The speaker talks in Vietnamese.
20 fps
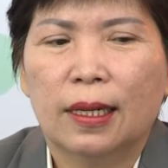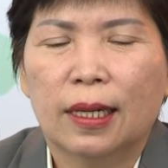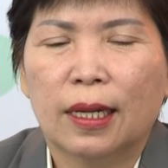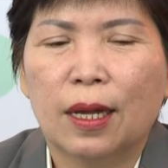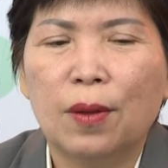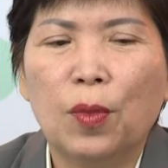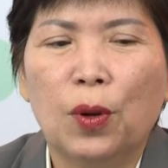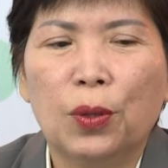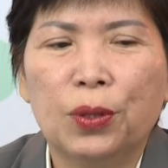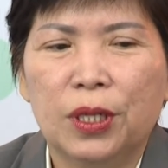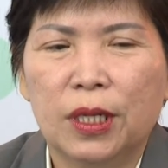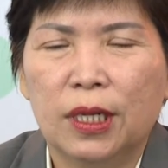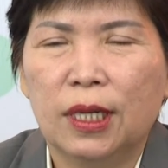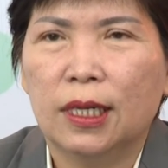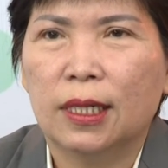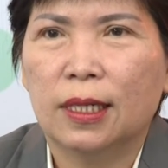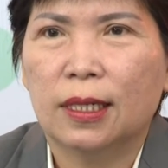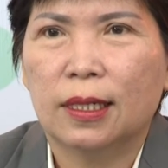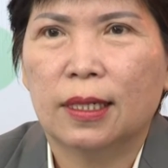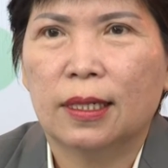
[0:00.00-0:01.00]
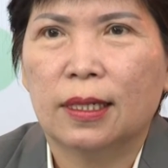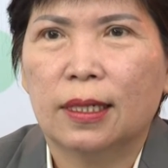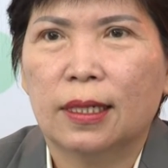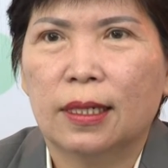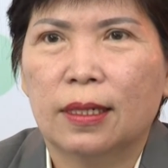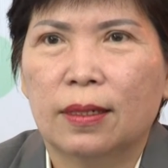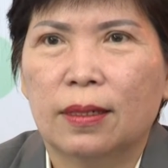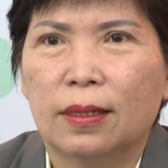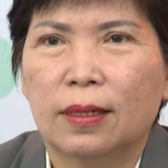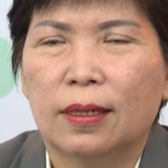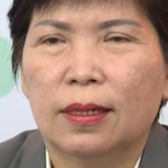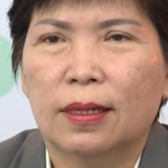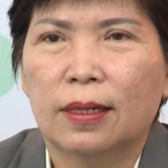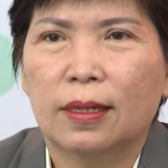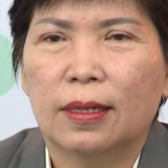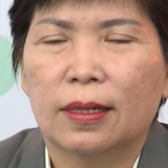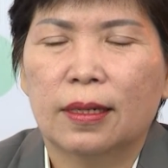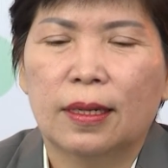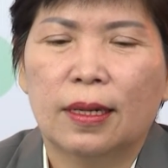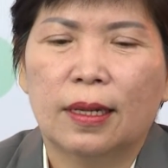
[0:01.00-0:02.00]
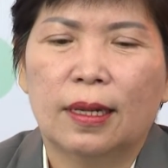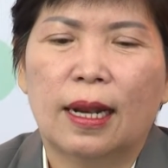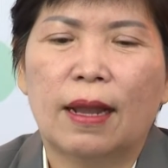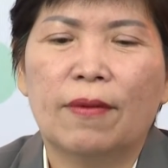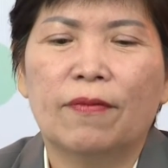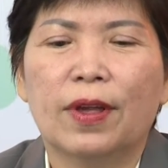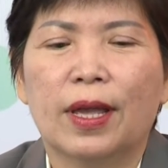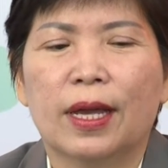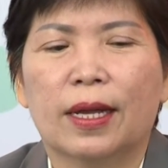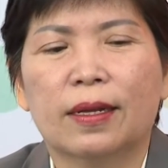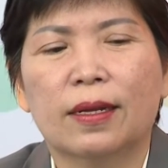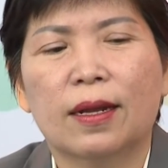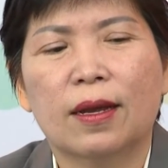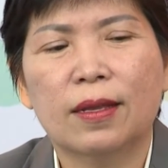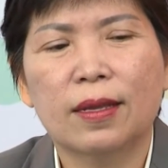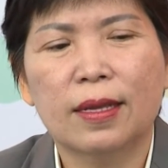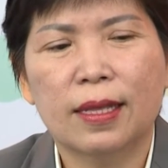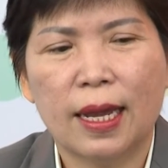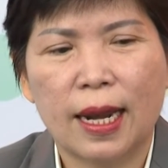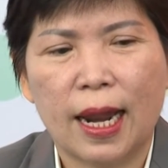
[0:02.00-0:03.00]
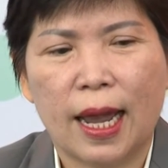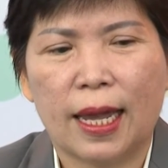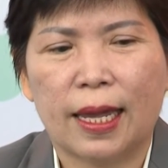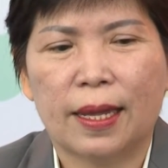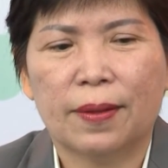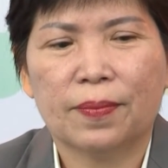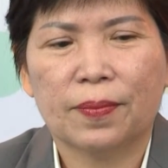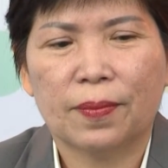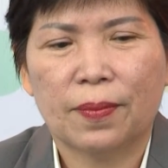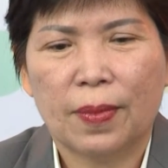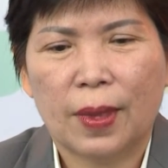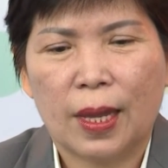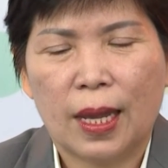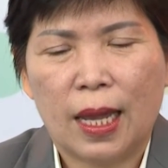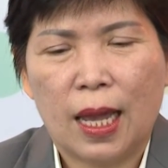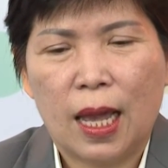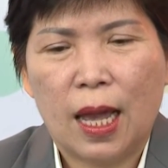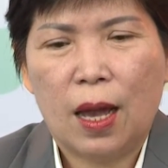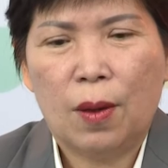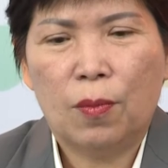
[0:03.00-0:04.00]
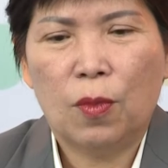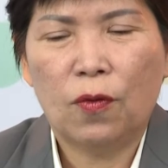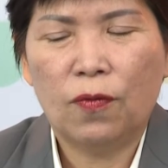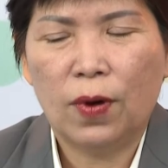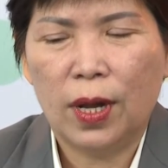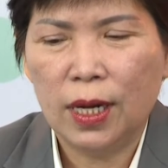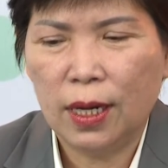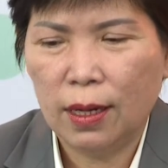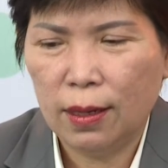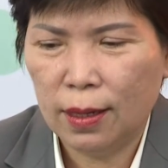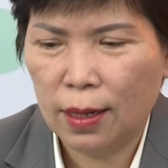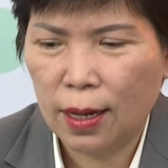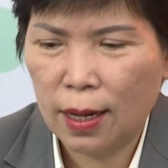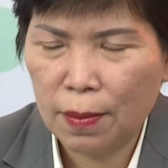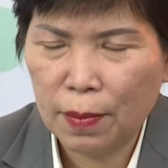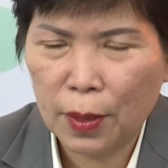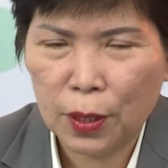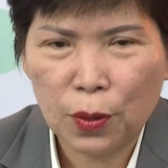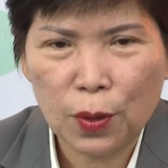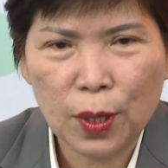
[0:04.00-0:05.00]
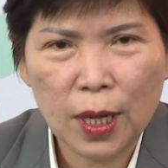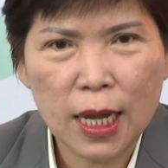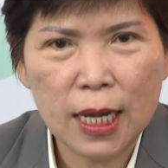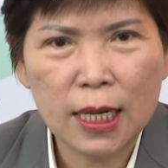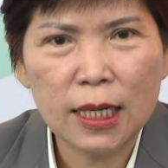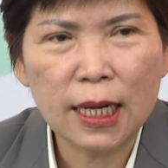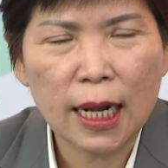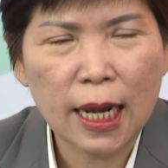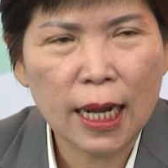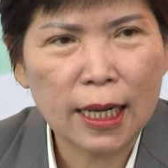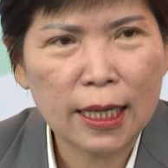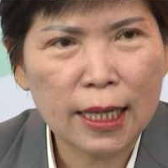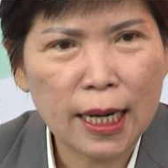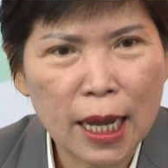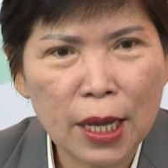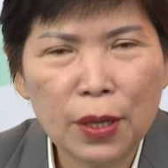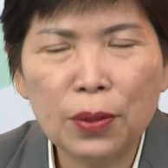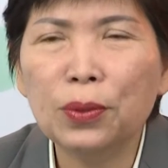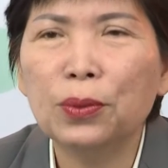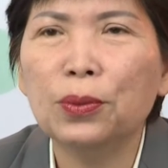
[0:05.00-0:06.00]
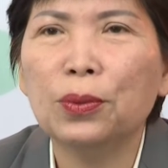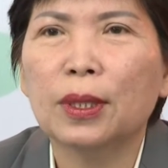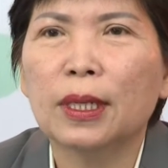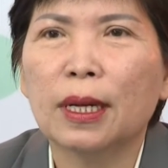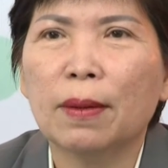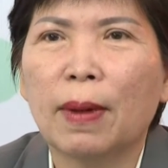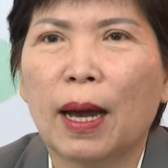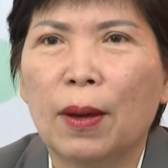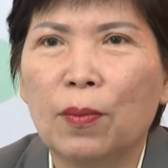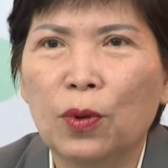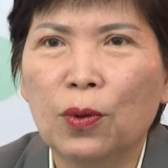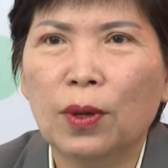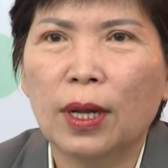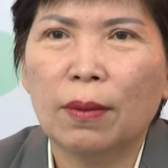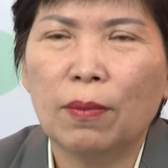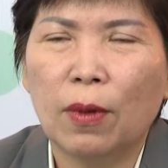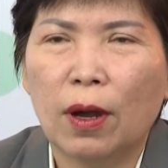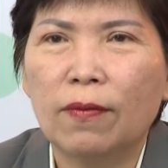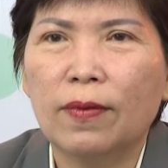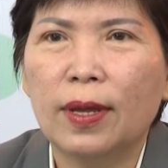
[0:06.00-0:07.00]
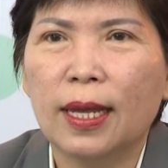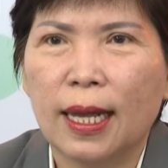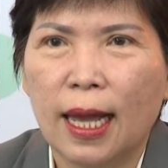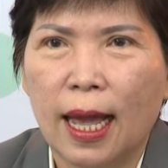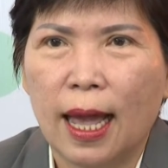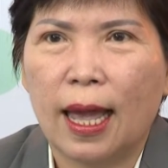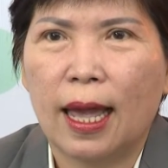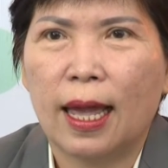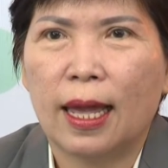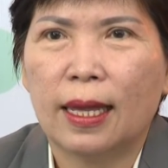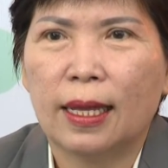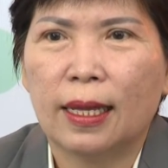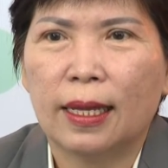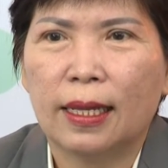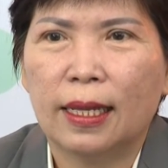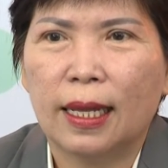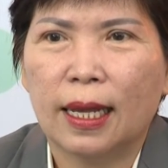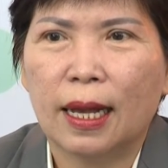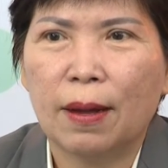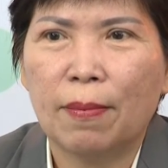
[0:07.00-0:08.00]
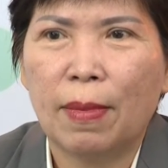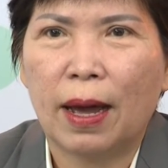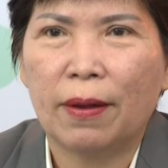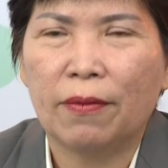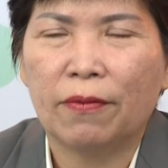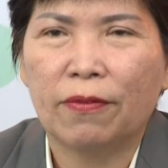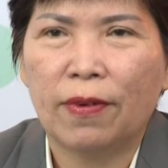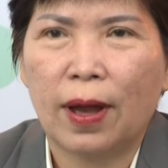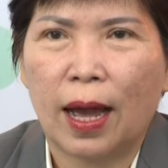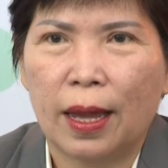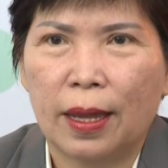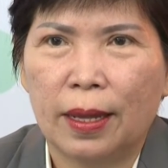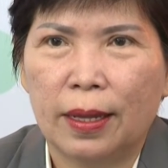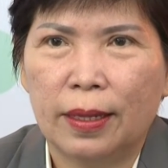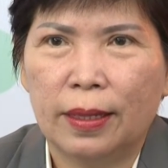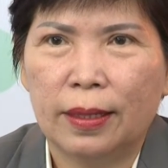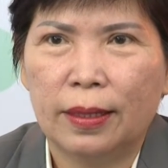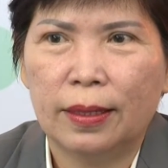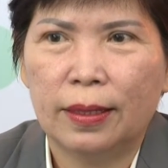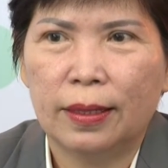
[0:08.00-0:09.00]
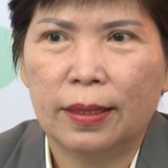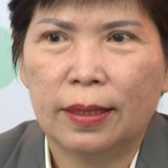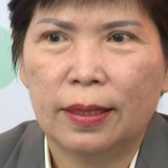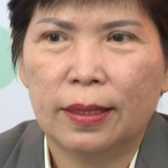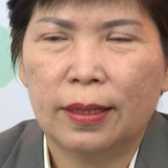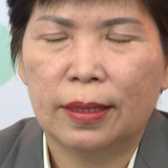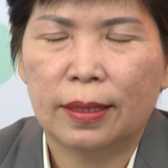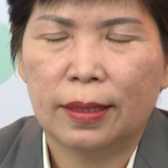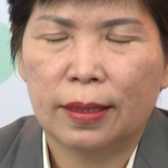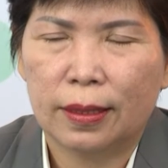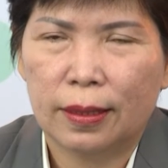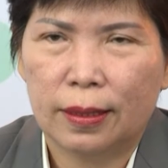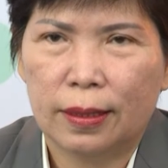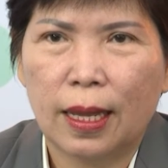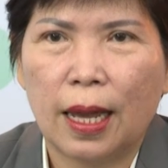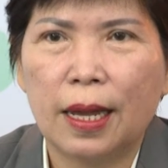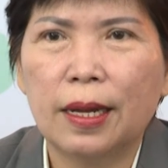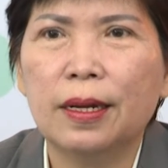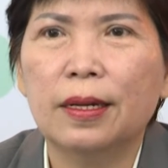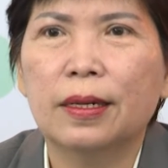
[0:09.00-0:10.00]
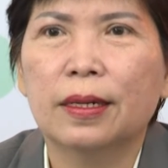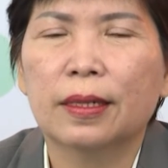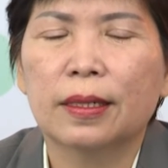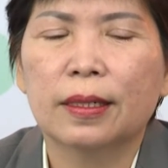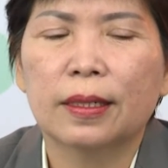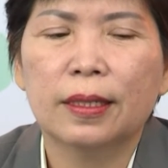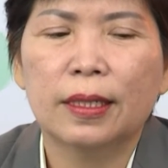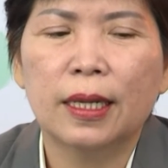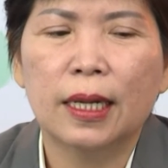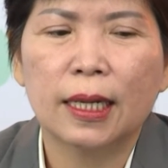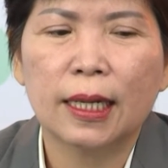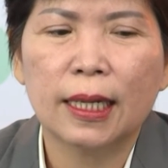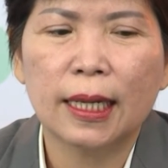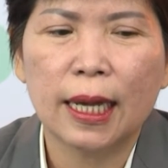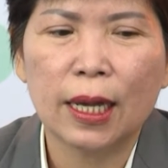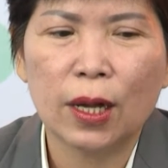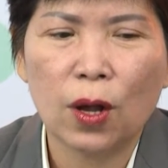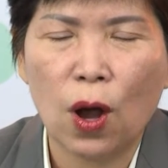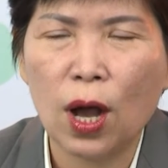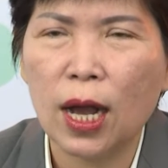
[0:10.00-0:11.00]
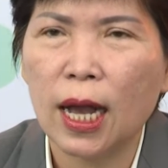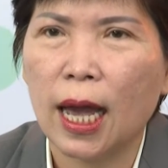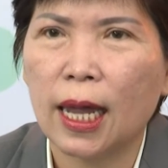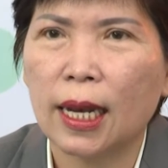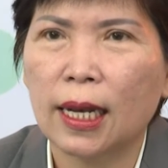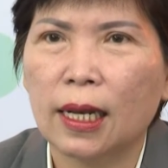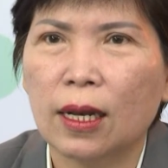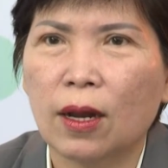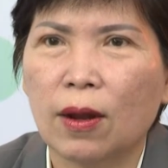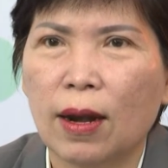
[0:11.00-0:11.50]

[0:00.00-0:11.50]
cái môi trường làm việc nó như thế này một phần nữa mà tôi nghĩ rằng nếu các bạn muốn gắn bó với nghề thì các bạn phải thấy được những cái khó khăn